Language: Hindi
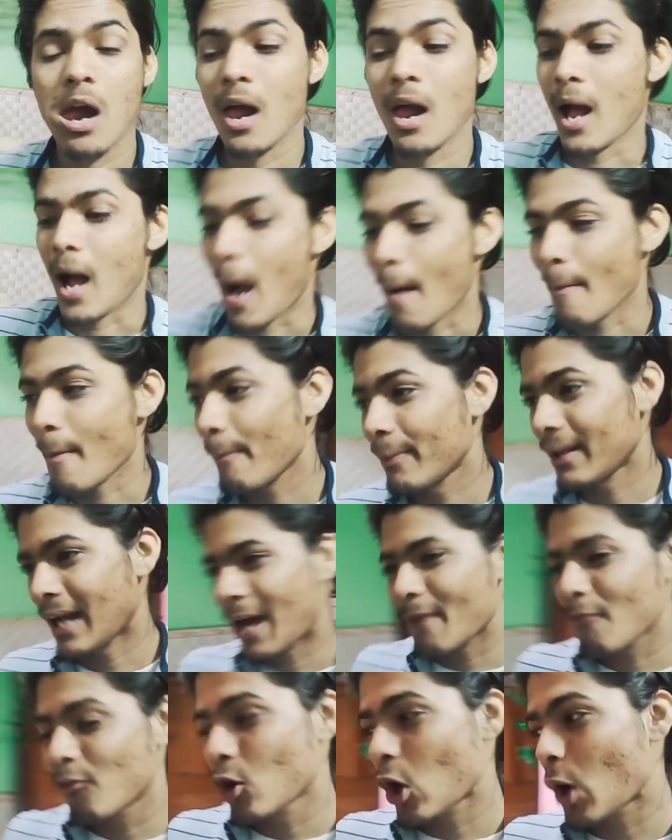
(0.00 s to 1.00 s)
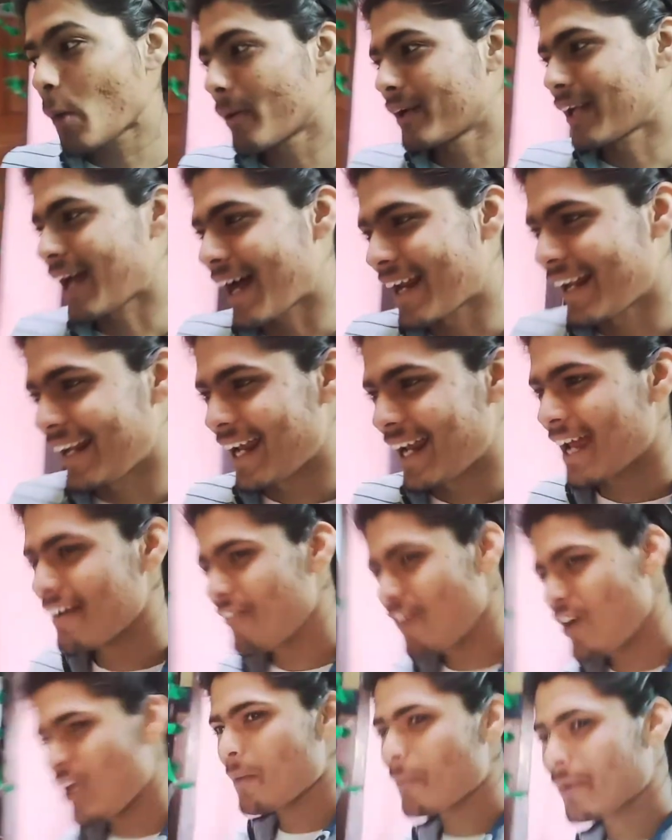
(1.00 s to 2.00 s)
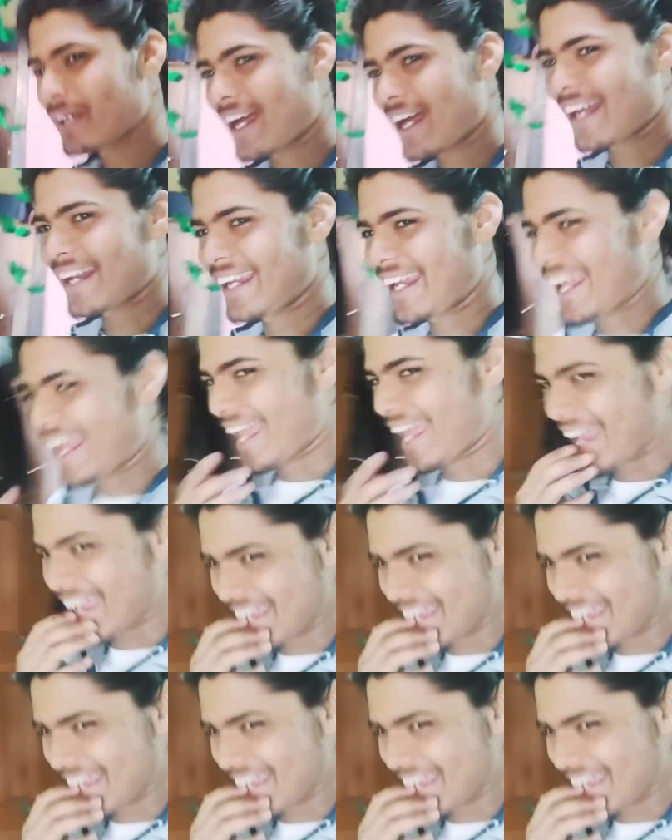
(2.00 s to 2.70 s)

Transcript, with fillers: हम अपना ब्लॉग बना रहे हैं वीडियो बना रहे हैं